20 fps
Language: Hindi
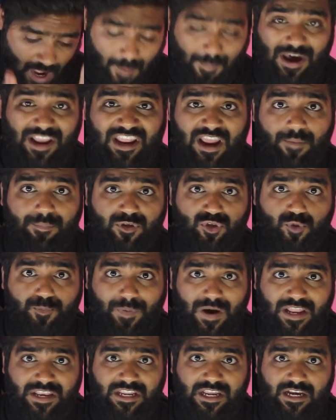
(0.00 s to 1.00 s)
हमारे यहाँ पे जो
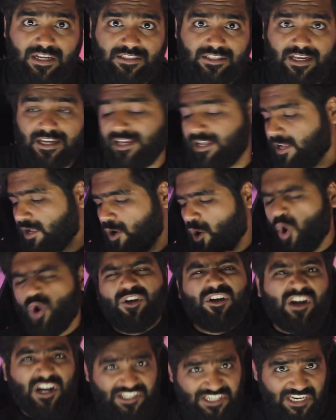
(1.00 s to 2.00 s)
पानी आता है
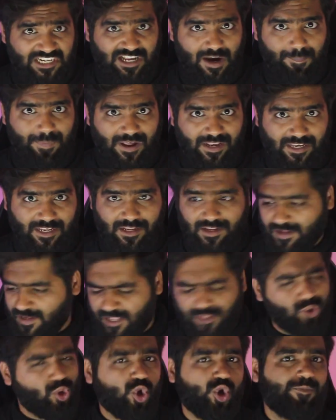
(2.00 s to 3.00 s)
और गटर का पानी
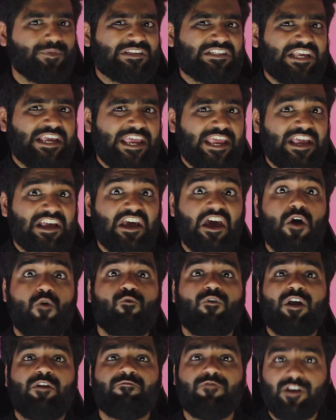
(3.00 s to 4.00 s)
इन दोनों में से एक है
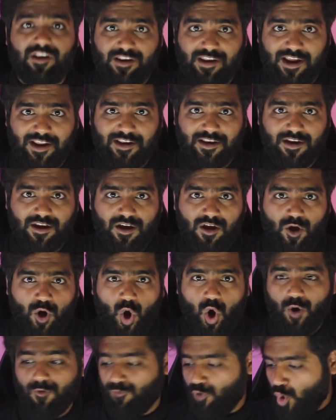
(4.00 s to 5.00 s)
119
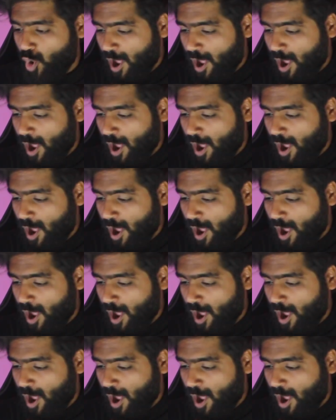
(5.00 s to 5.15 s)
और वो